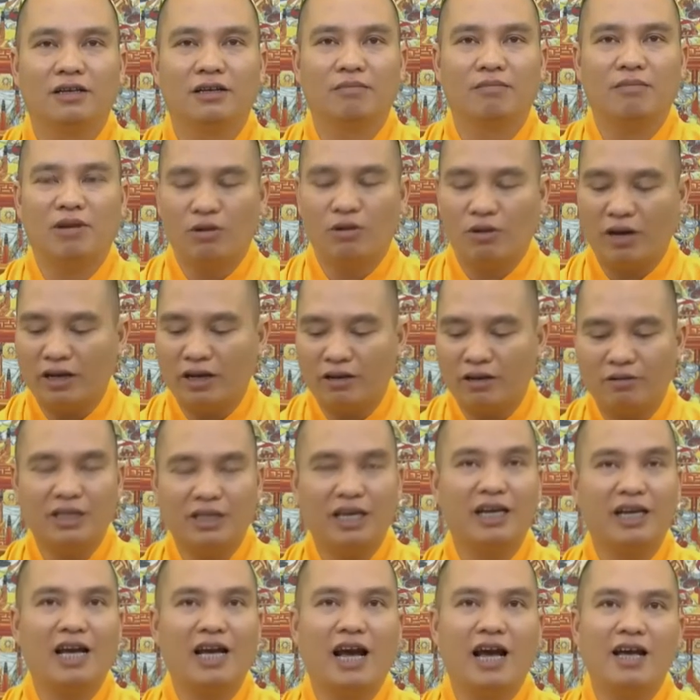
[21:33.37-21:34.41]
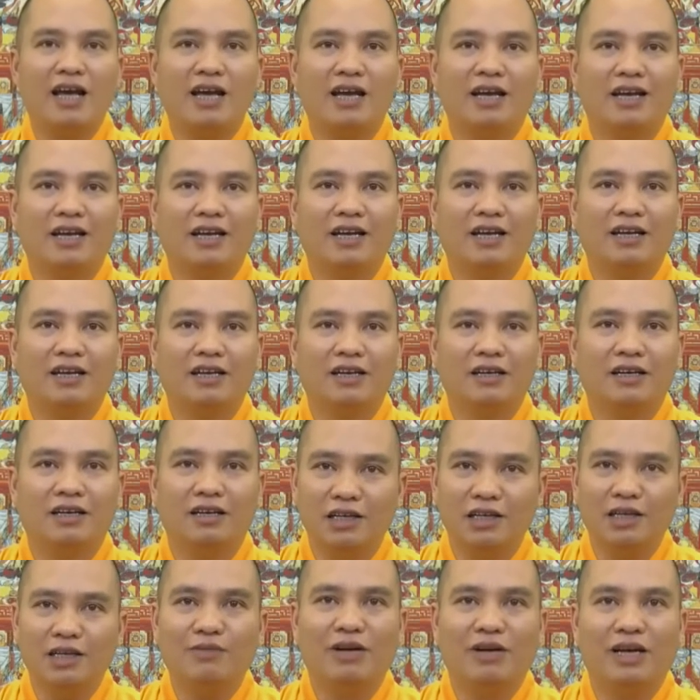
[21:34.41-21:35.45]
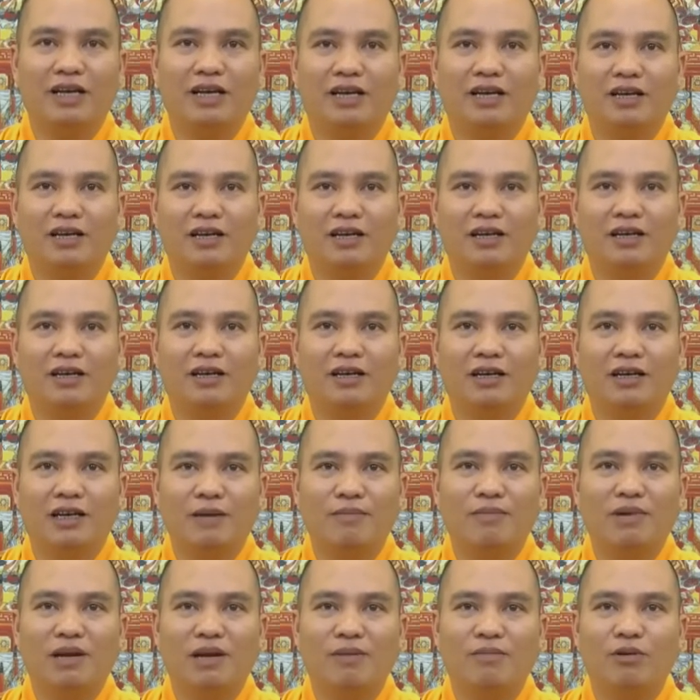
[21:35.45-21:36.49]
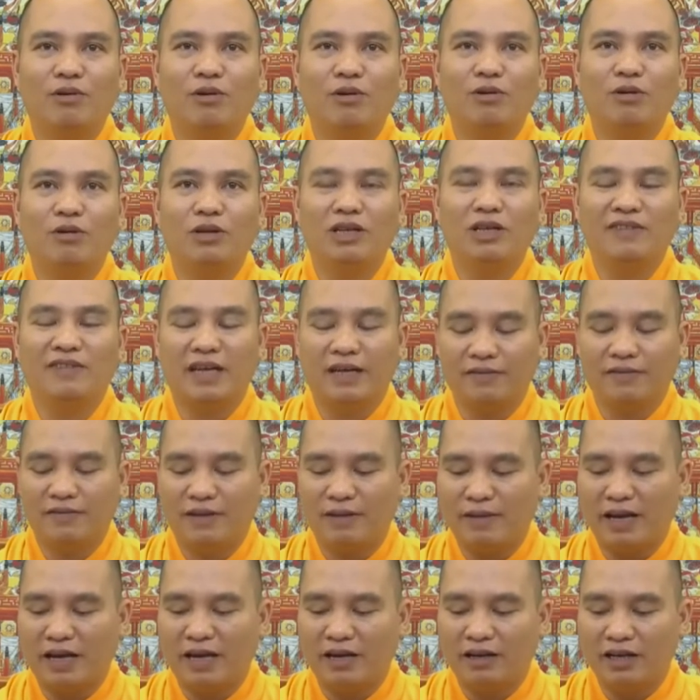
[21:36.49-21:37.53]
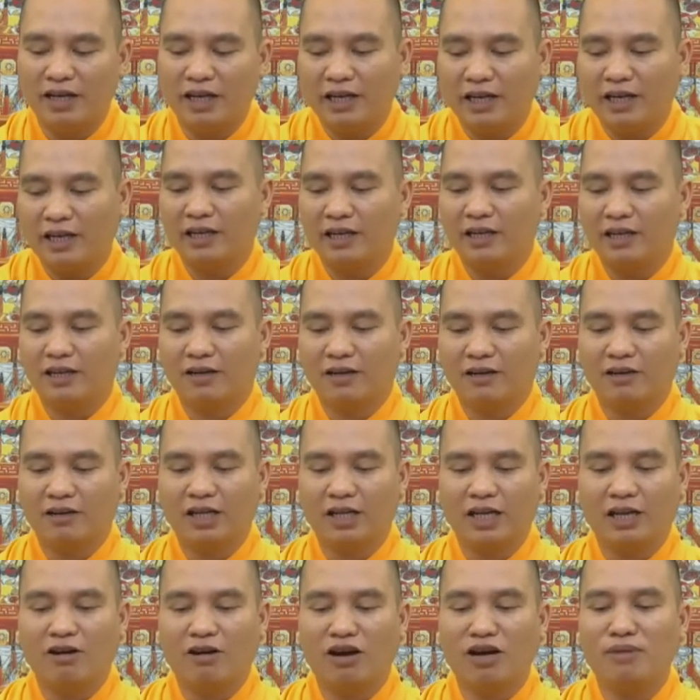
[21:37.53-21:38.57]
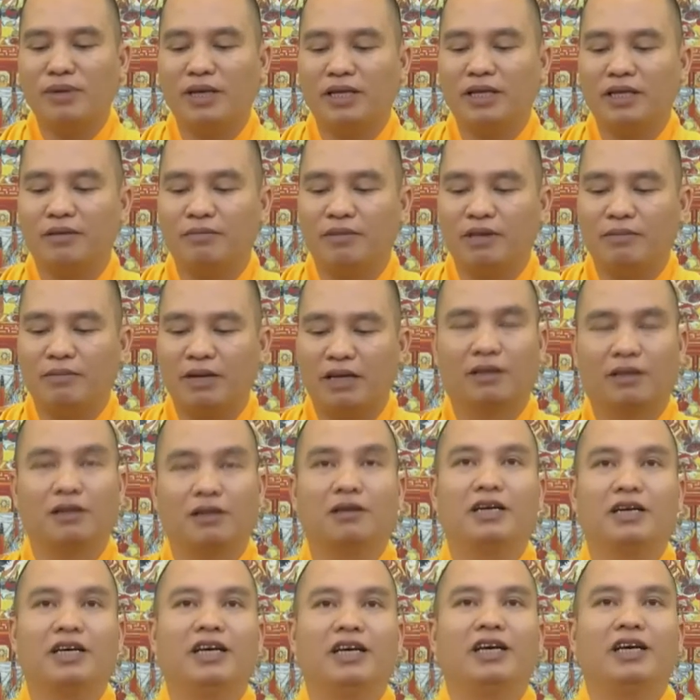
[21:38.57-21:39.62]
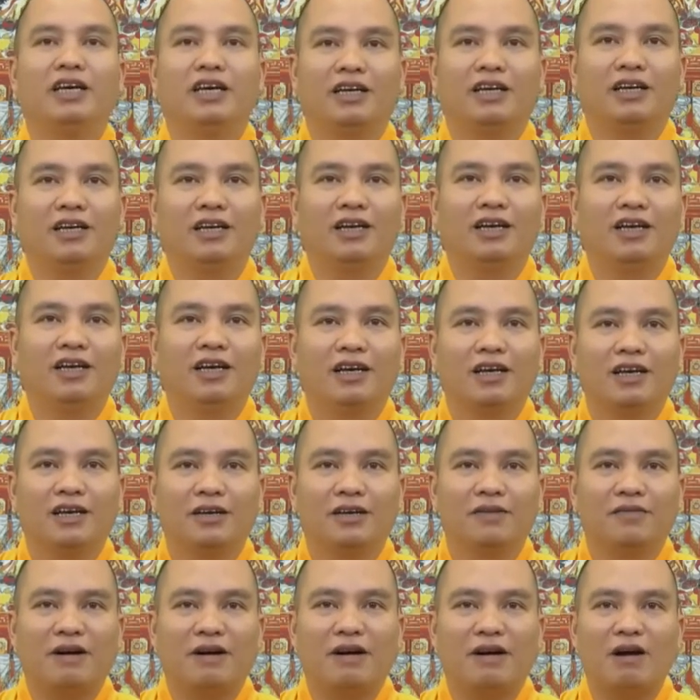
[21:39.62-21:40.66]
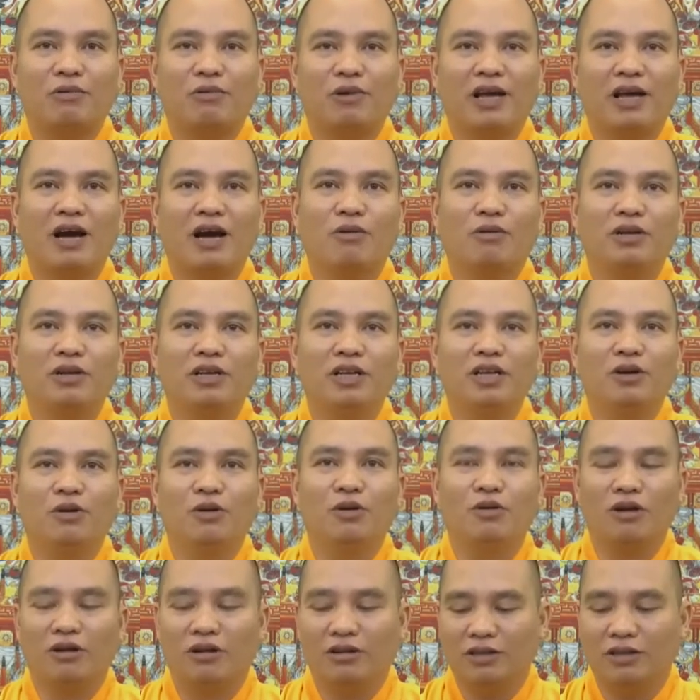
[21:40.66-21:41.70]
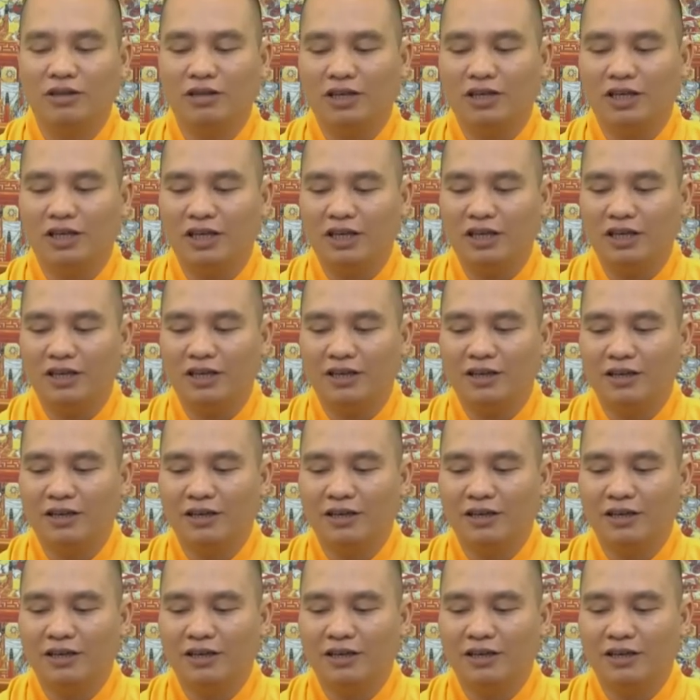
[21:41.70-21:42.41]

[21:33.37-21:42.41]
mà nói nó cũng chẳng cãi cứ như vậy lầm lầm lối lối như vậy và mẹ nó nghĩ rằng gì có thể con mình bị bệnh tự kỷ vào học đại học nó nhiều con nó tự kỷ